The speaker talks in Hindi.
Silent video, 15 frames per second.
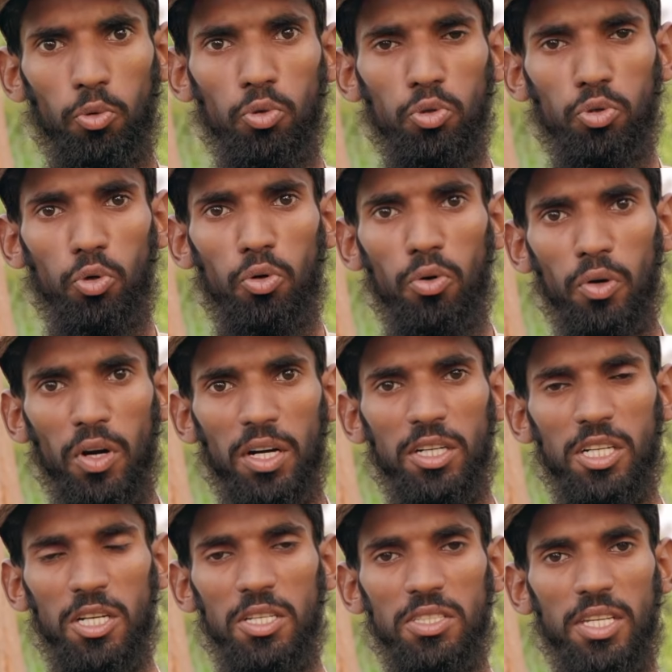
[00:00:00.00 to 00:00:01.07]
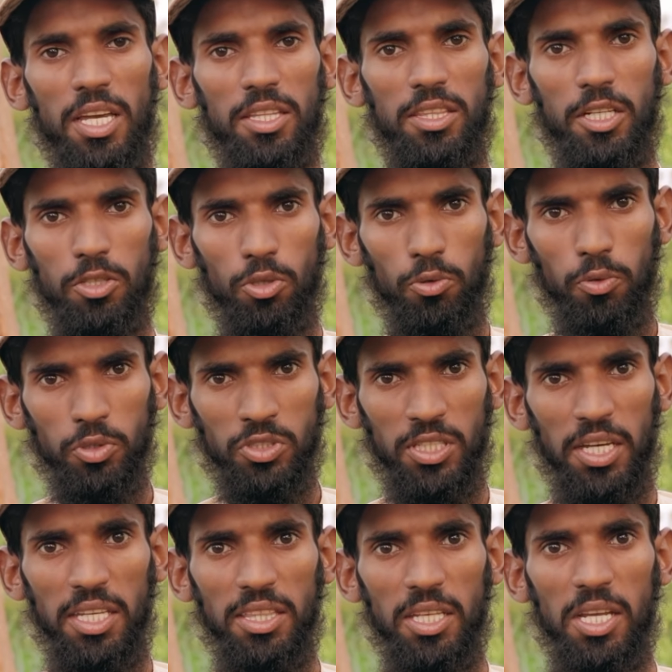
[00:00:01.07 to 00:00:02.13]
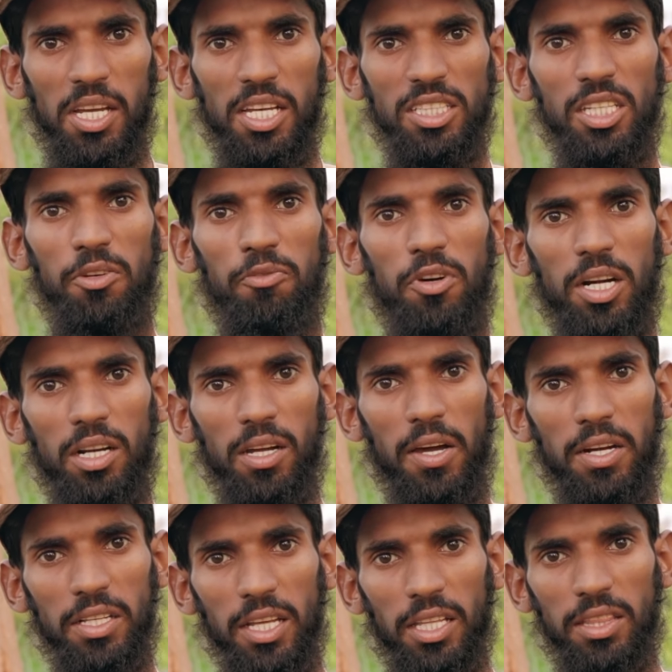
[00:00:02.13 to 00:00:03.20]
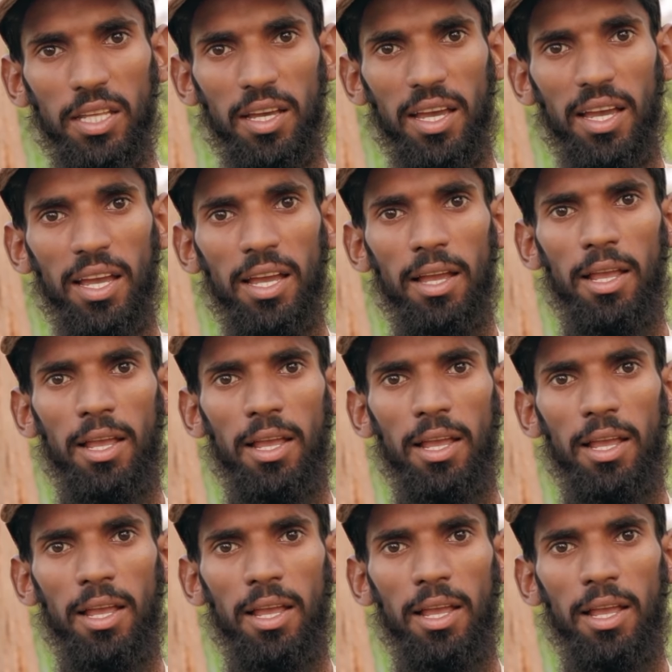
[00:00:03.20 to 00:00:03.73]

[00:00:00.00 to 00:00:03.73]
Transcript: उन दोनों कंट्रीज के अंदर तो वो सही तरीके से वर्क कर जाता है